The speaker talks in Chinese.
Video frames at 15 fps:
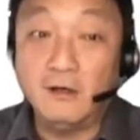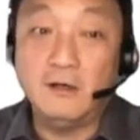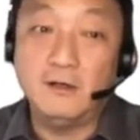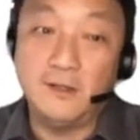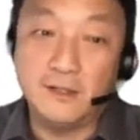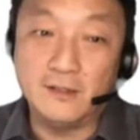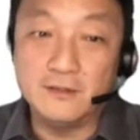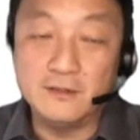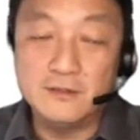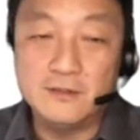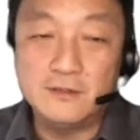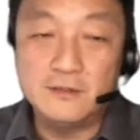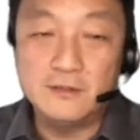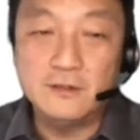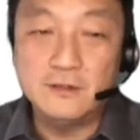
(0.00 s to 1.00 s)
二年
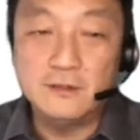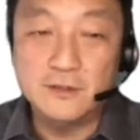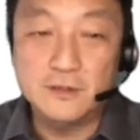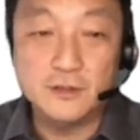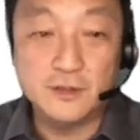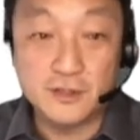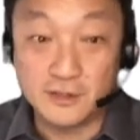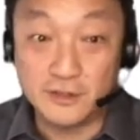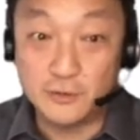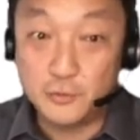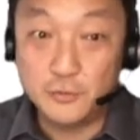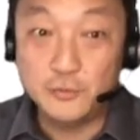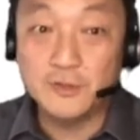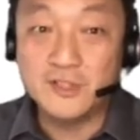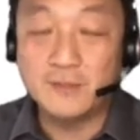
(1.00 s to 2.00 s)
是持
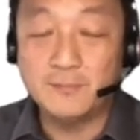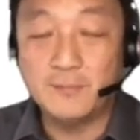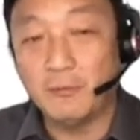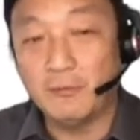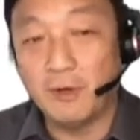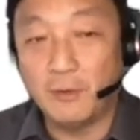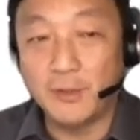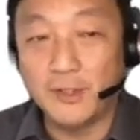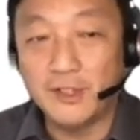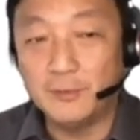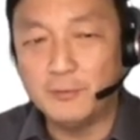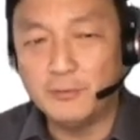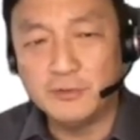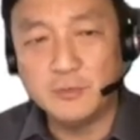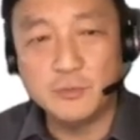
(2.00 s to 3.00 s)
续千变万化里
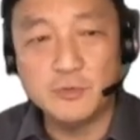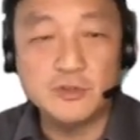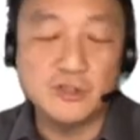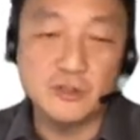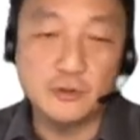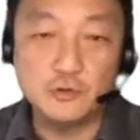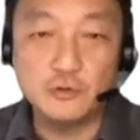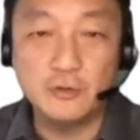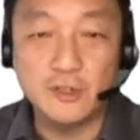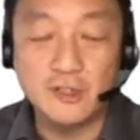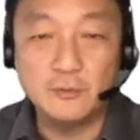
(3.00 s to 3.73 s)
为什么持续呢？